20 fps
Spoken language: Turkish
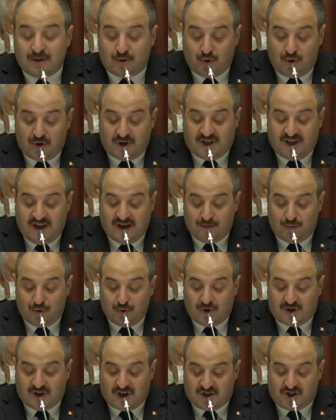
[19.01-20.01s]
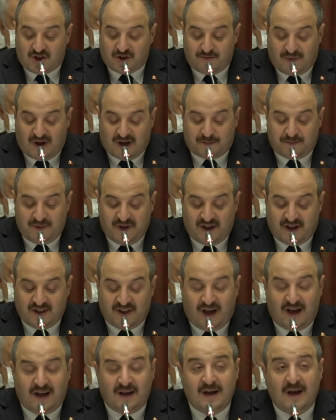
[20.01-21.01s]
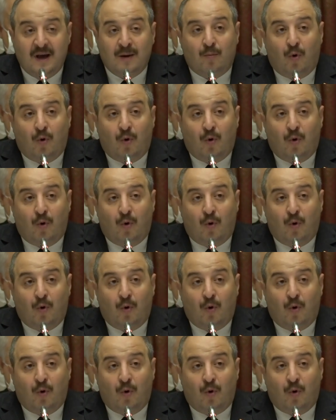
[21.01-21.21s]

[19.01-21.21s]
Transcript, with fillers: Türkiye bunu kaçırmak bir yana